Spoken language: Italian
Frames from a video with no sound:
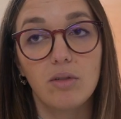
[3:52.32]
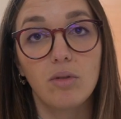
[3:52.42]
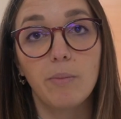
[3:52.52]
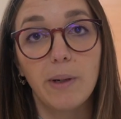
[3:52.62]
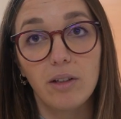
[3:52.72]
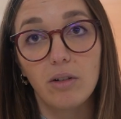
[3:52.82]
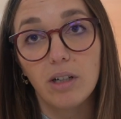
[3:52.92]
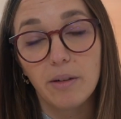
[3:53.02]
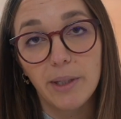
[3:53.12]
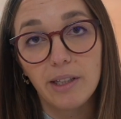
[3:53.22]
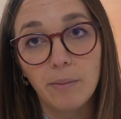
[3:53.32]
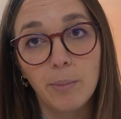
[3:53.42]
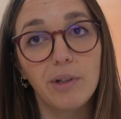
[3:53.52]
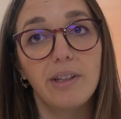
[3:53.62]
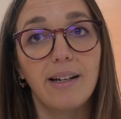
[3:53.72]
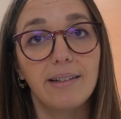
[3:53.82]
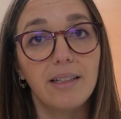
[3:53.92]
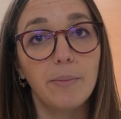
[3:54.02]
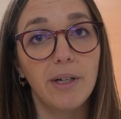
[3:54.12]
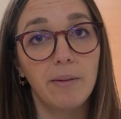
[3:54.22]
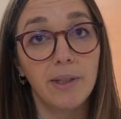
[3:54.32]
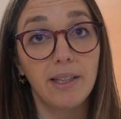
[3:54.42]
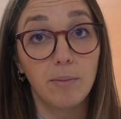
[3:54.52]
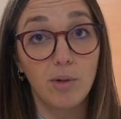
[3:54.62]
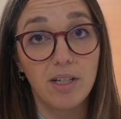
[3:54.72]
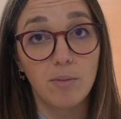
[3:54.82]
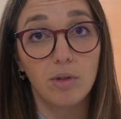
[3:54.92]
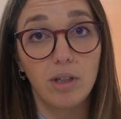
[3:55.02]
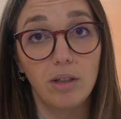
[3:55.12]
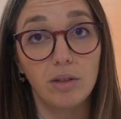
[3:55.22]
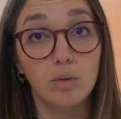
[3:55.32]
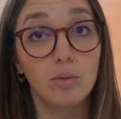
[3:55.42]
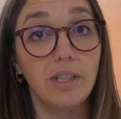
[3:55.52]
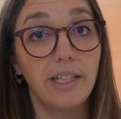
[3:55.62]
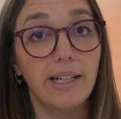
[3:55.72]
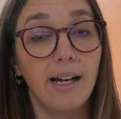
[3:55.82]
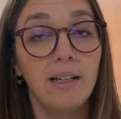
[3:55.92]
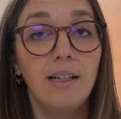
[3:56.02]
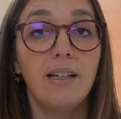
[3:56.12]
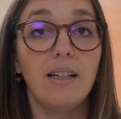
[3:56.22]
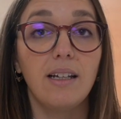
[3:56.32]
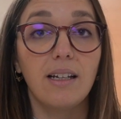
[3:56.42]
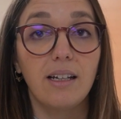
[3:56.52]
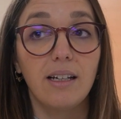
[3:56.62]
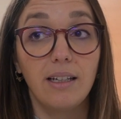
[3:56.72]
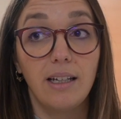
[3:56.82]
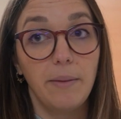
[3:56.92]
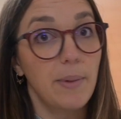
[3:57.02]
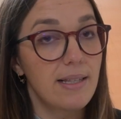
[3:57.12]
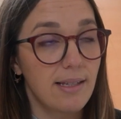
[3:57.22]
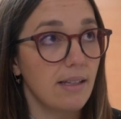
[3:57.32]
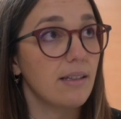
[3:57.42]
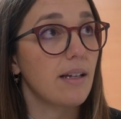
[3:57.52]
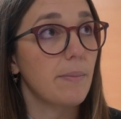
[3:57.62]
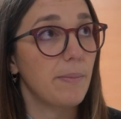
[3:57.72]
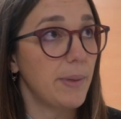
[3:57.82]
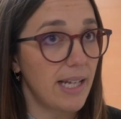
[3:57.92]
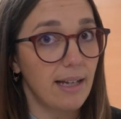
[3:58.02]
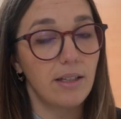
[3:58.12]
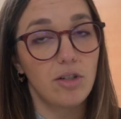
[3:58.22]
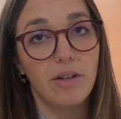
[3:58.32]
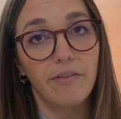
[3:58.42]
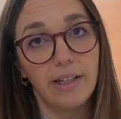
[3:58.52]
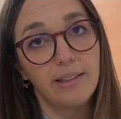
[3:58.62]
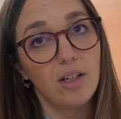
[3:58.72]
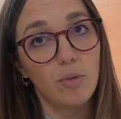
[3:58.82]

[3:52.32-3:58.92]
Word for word: sono particolarmente importanti per il metabolismo dell'insulina eh, nei pazienti pediatrici affetti da